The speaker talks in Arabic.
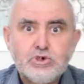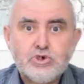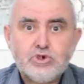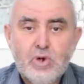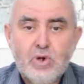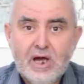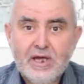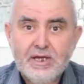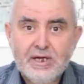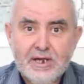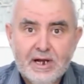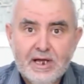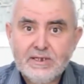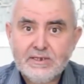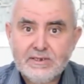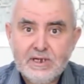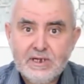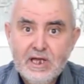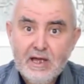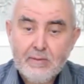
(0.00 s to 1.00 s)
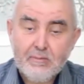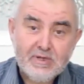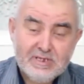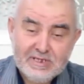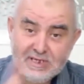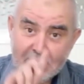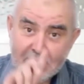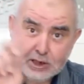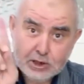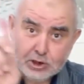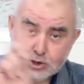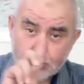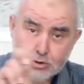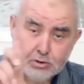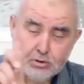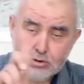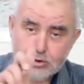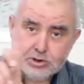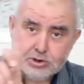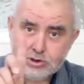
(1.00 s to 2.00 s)
الشعيرات ما
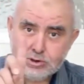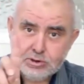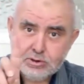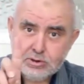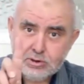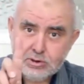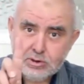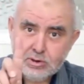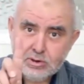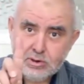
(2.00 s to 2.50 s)
تاثروش